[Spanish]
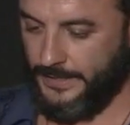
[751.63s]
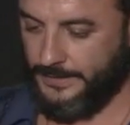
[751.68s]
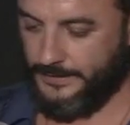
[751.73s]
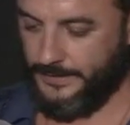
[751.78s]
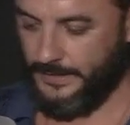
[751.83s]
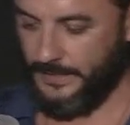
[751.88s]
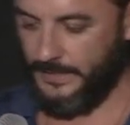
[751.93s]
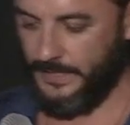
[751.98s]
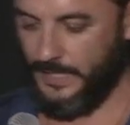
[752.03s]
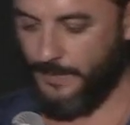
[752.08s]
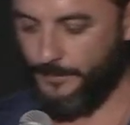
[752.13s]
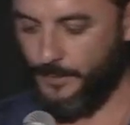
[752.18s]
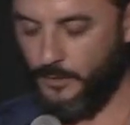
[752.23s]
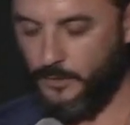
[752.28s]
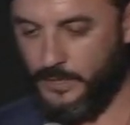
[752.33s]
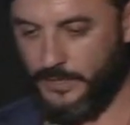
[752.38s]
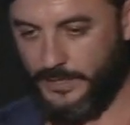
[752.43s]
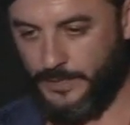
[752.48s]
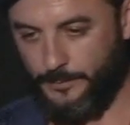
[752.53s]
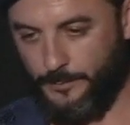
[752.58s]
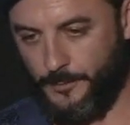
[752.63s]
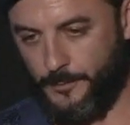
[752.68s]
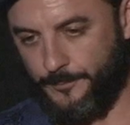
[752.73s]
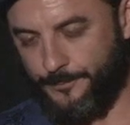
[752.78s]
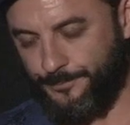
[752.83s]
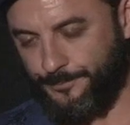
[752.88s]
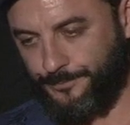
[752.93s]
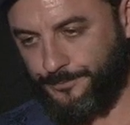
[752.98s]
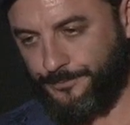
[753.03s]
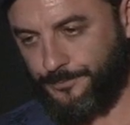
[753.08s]
es el armado del equipo
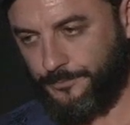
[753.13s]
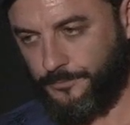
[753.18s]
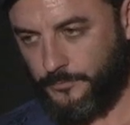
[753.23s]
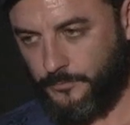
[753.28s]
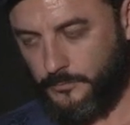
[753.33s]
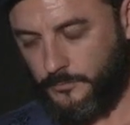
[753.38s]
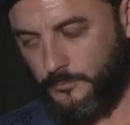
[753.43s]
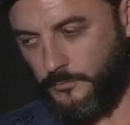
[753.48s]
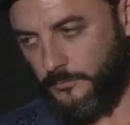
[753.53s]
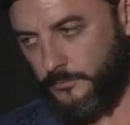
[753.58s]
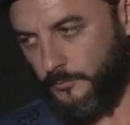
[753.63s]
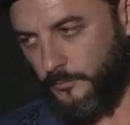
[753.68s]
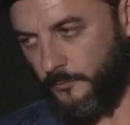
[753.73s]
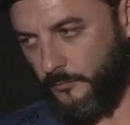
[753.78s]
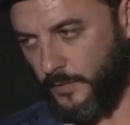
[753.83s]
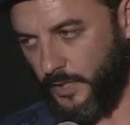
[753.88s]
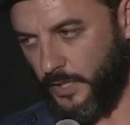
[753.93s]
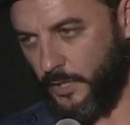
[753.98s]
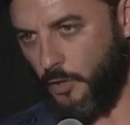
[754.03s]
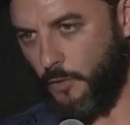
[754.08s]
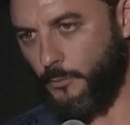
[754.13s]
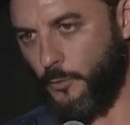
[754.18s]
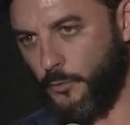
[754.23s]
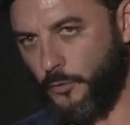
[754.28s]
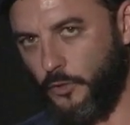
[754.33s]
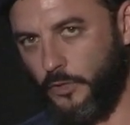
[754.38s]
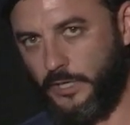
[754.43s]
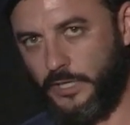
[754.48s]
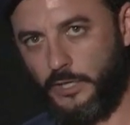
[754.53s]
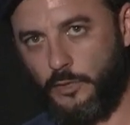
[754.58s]
cómo
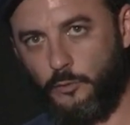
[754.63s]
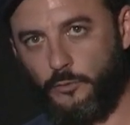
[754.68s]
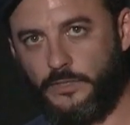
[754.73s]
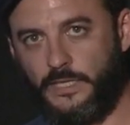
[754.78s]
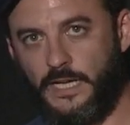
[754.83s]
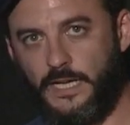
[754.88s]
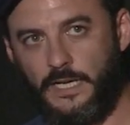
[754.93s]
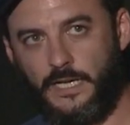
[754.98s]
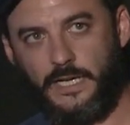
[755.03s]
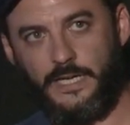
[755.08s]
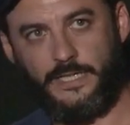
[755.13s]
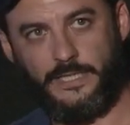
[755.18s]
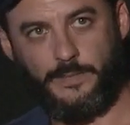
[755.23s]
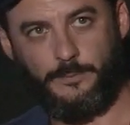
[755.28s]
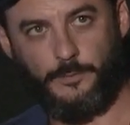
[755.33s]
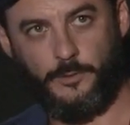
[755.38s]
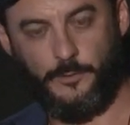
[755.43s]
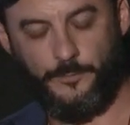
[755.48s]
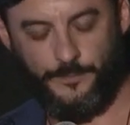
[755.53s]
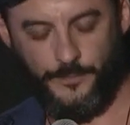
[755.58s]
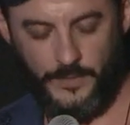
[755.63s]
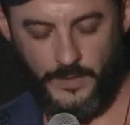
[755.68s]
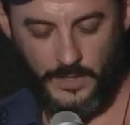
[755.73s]
uno recluta al equipo.